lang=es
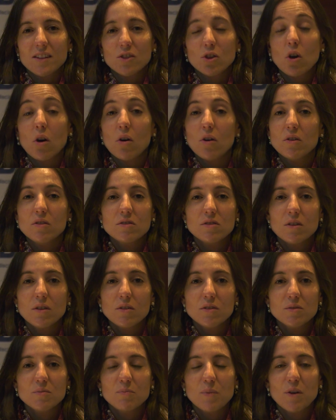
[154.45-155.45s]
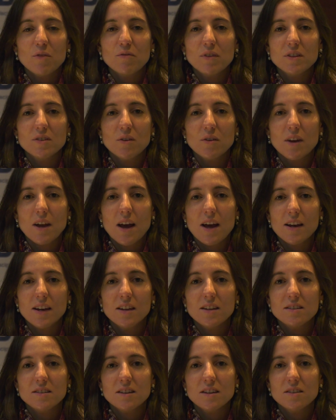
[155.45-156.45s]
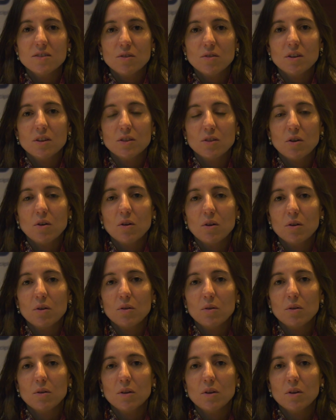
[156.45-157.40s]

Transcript: todos los profesionales y sobre todo